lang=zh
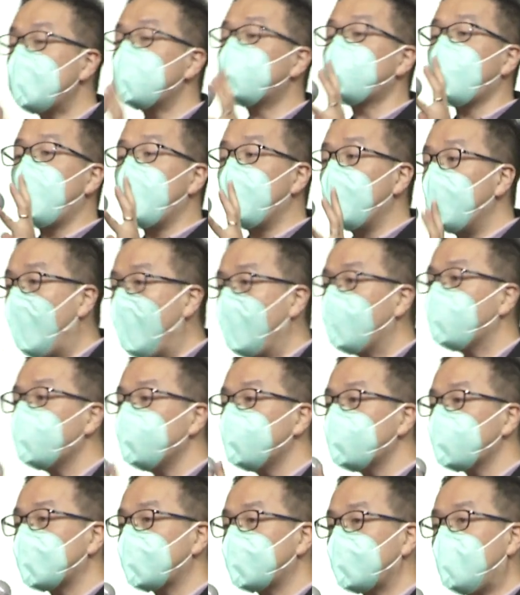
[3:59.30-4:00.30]
种忙
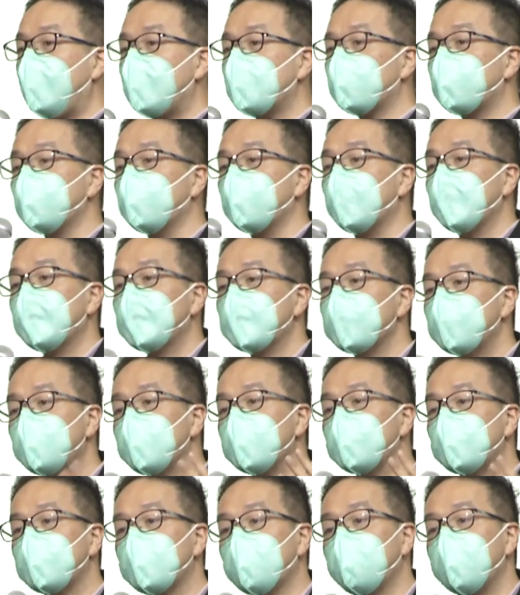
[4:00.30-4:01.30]
碌的态度是
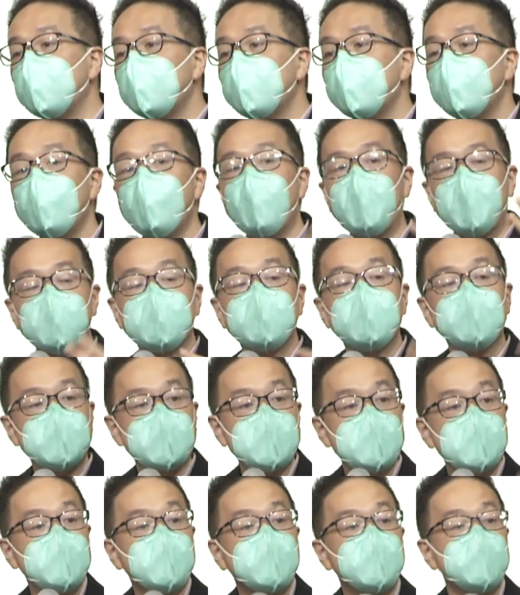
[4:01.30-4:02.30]
成为了
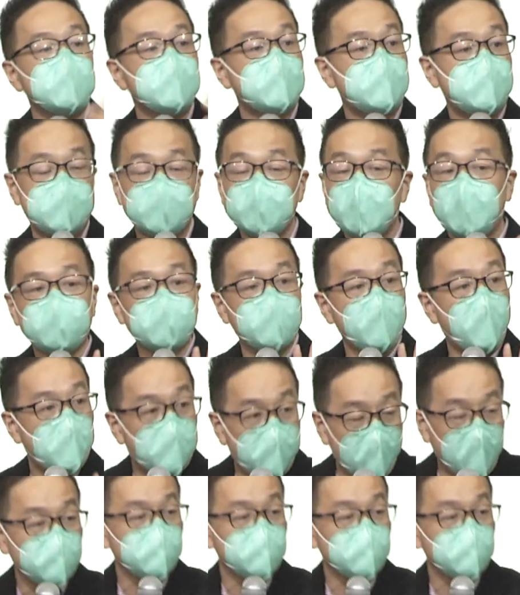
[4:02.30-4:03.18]
一个极大的榜